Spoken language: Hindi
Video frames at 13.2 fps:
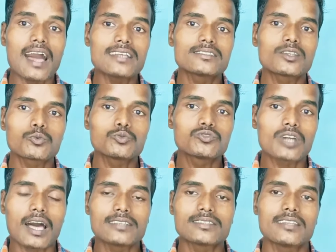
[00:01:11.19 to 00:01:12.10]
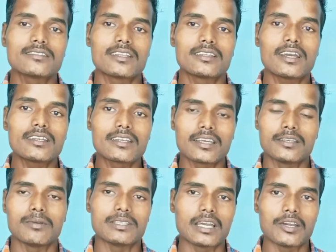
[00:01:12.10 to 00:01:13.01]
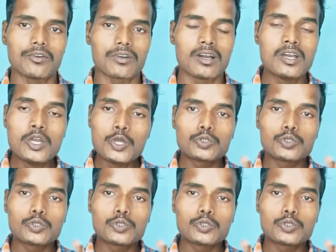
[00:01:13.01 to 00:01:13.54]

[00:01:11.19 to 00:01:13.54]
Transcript: आज तक उस आसान तरीका नहीं बताया होगा